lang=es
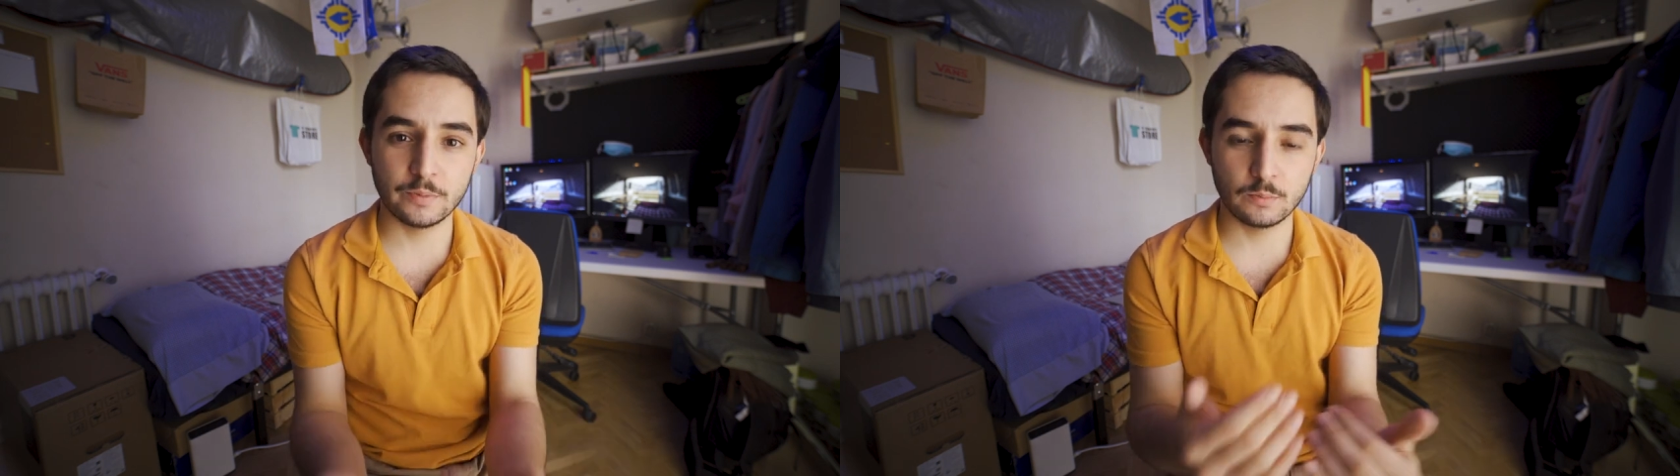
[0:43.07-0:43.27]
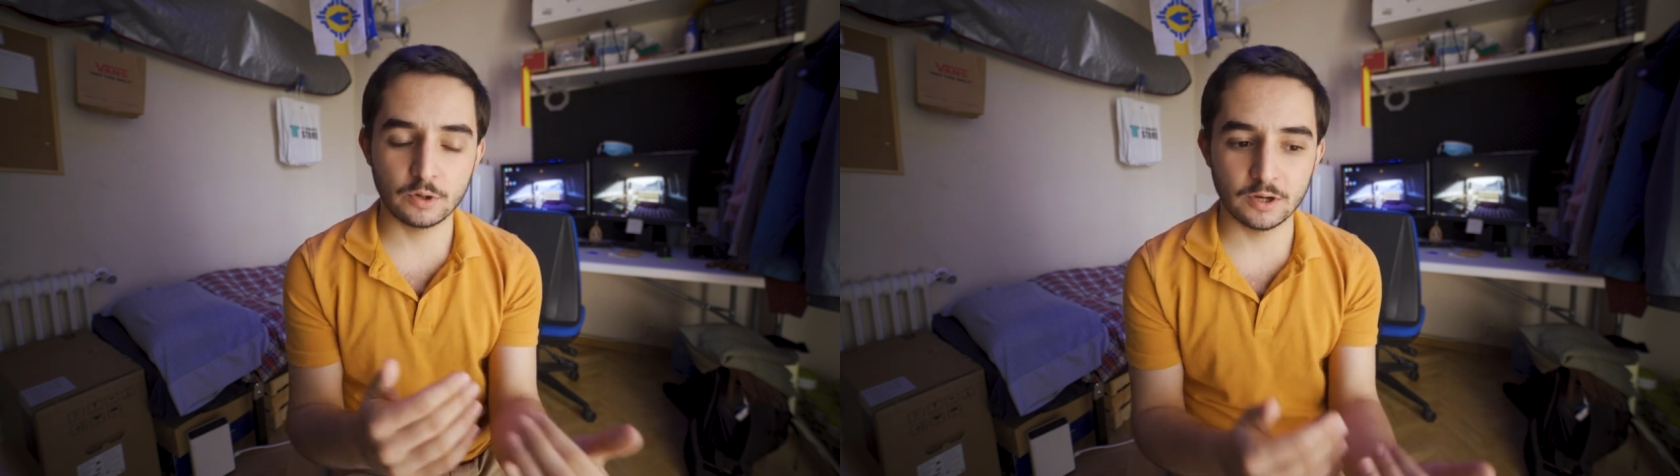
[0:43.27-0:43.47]

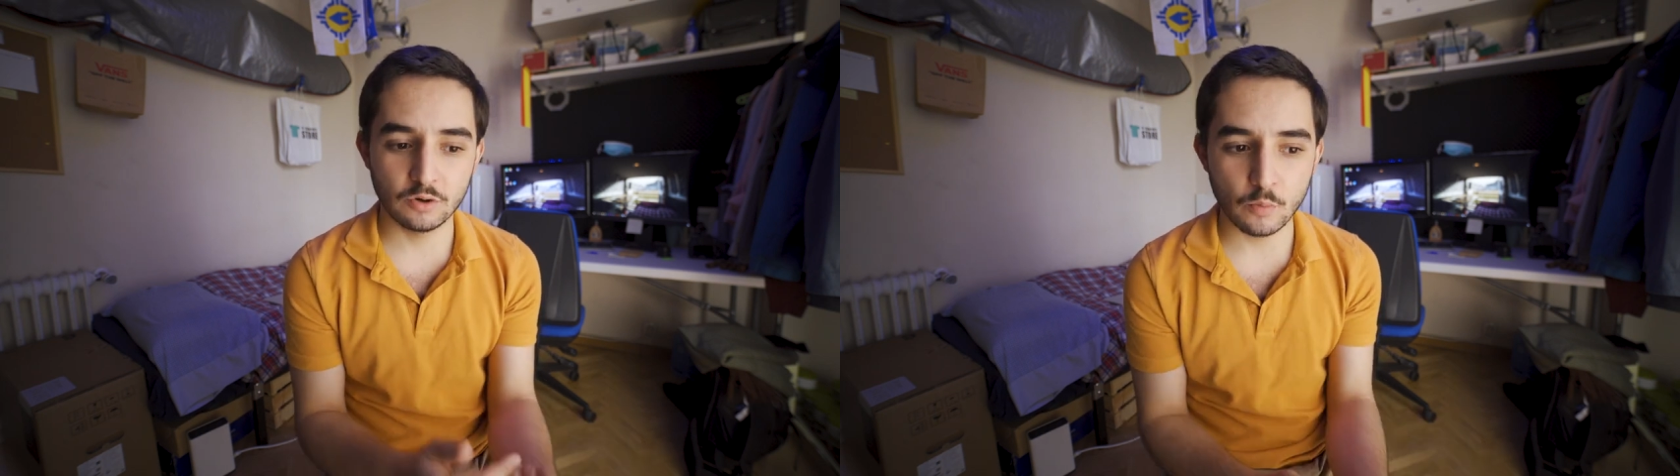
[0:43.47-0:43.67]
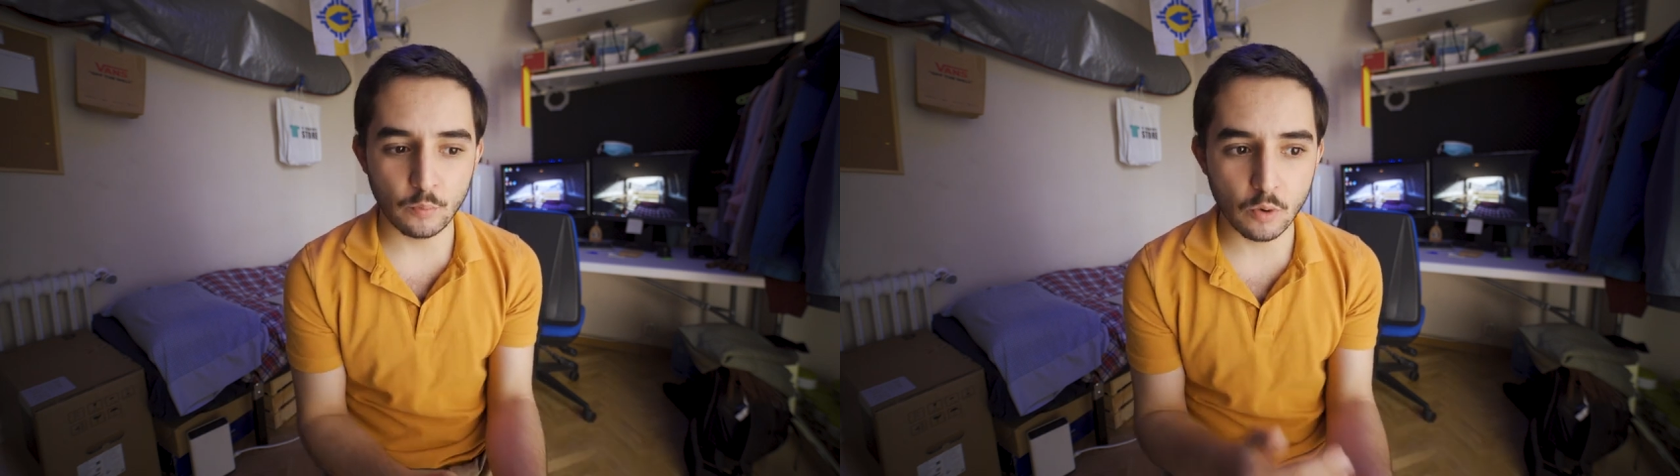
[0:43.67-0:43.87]
pero porque no
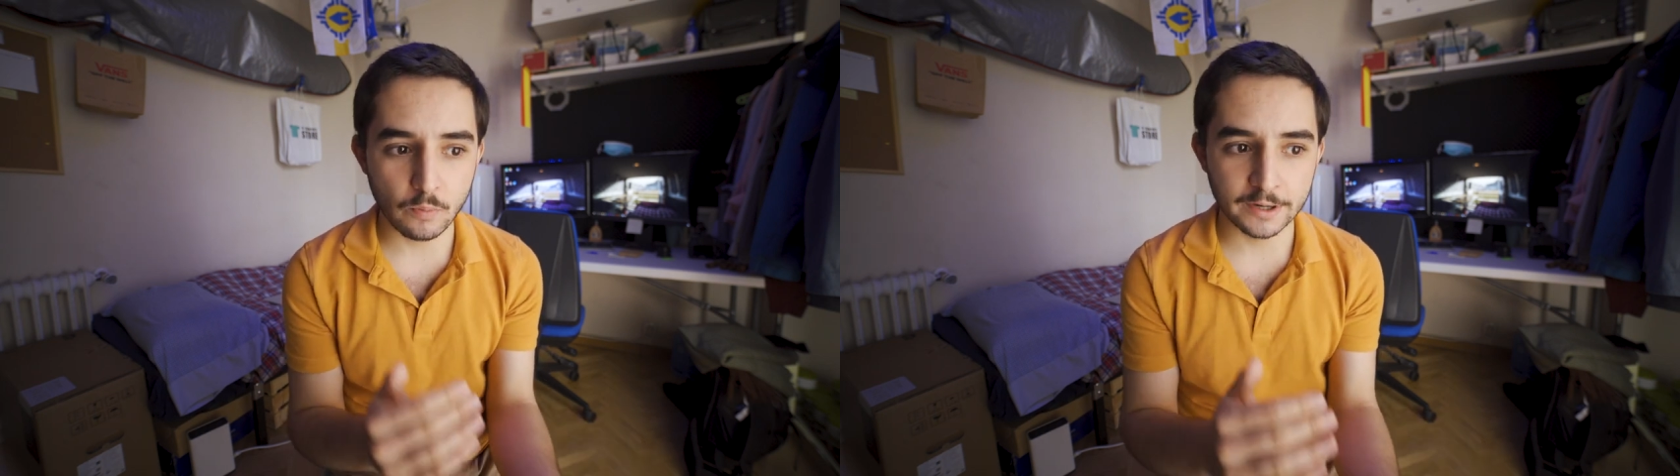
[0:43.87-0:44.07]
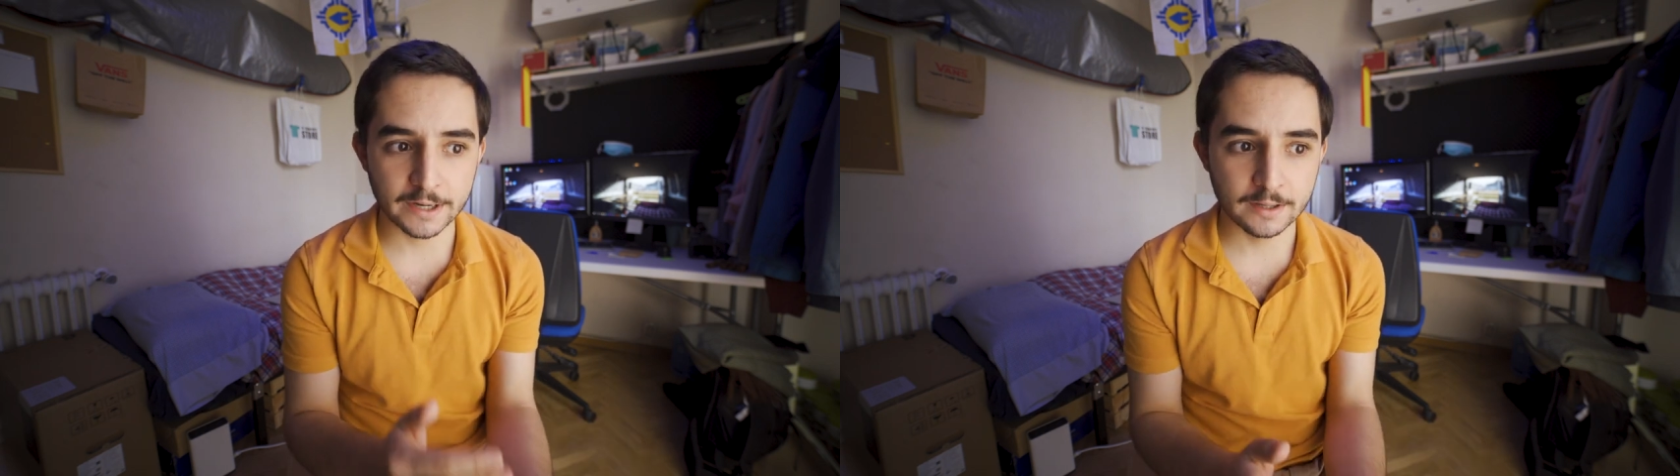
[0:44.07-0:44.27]
lo puedo
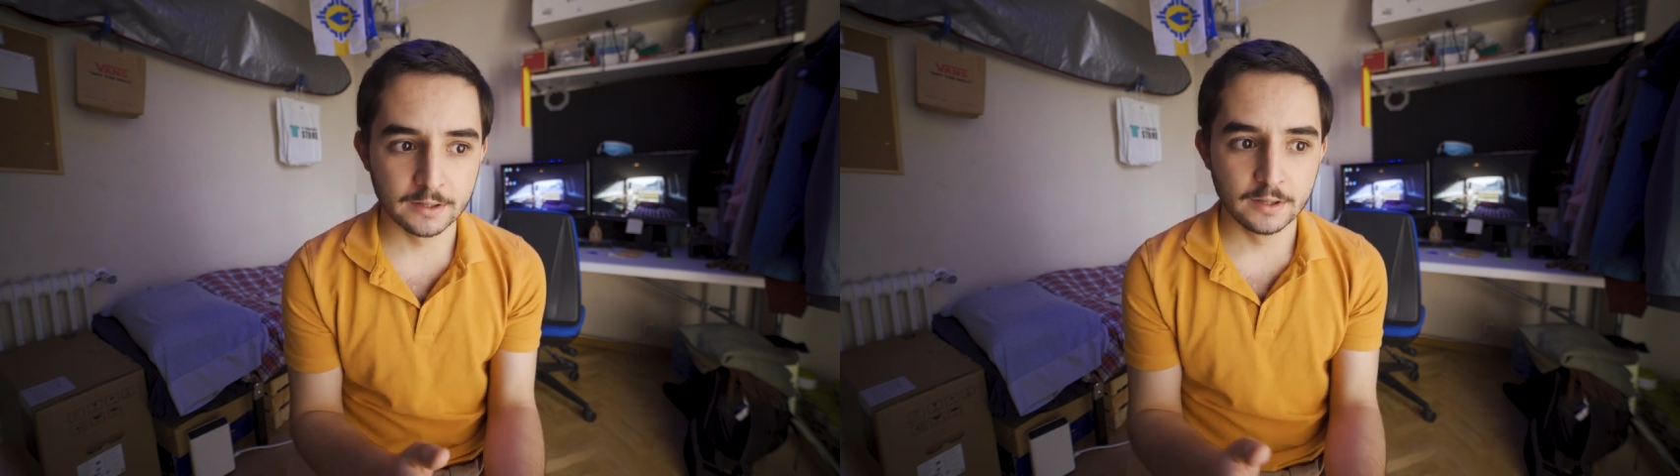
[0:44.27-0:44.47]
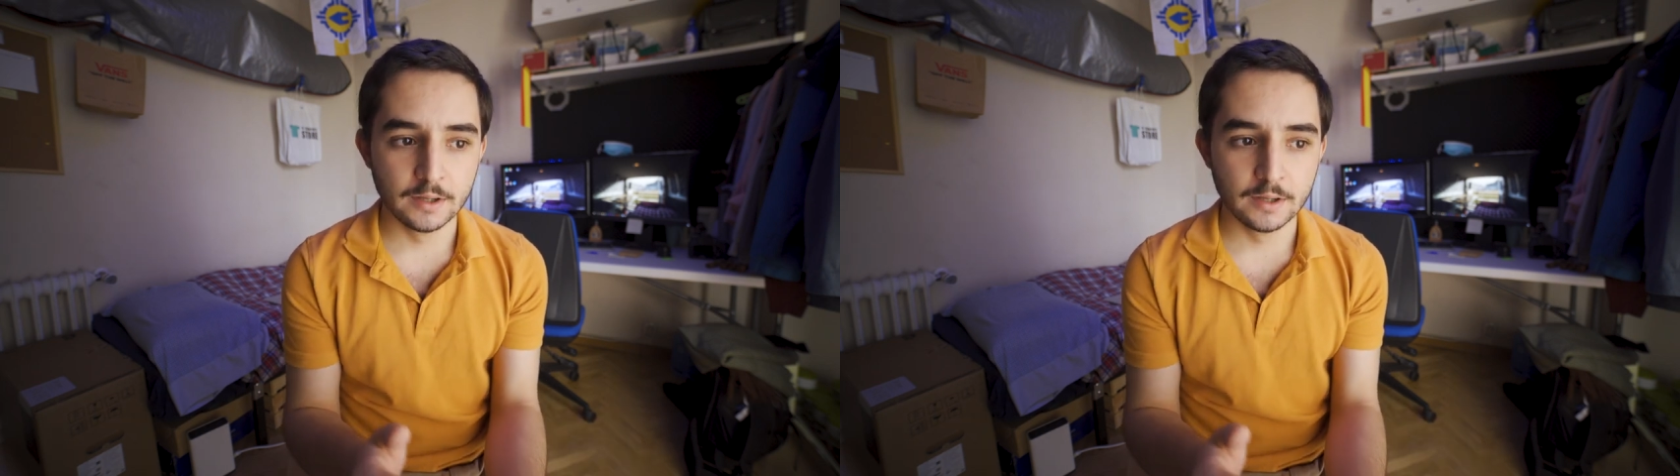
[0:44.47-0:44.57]
poner,